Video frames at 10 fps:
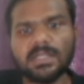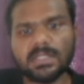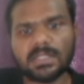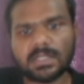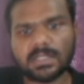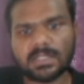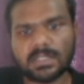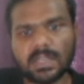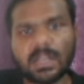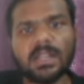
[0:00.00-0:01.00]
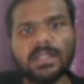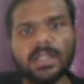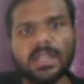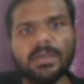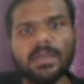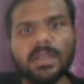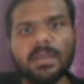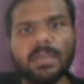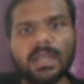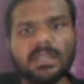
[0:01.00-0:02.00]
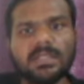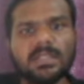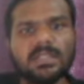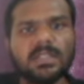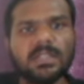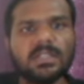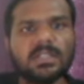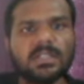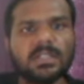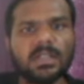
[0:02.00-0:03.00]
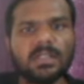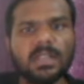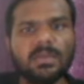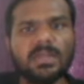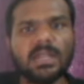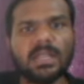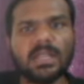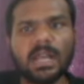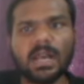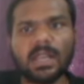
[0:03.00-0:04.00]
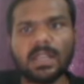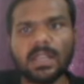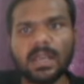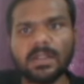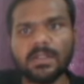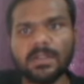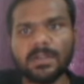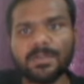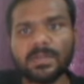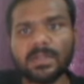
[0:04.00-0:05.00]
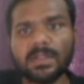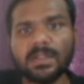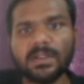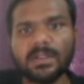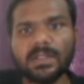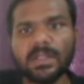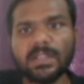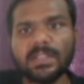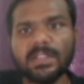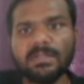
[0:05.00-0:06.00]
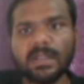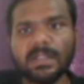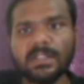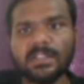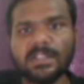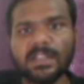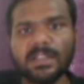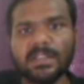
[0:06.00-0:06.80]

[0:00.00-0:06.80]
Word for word: डिस्कस कर लेते हैं वैकेंसीज की डिस्कस करते हैं भैया क्या है क्या नहीं है ठीक है कितनी वैकेंसीज है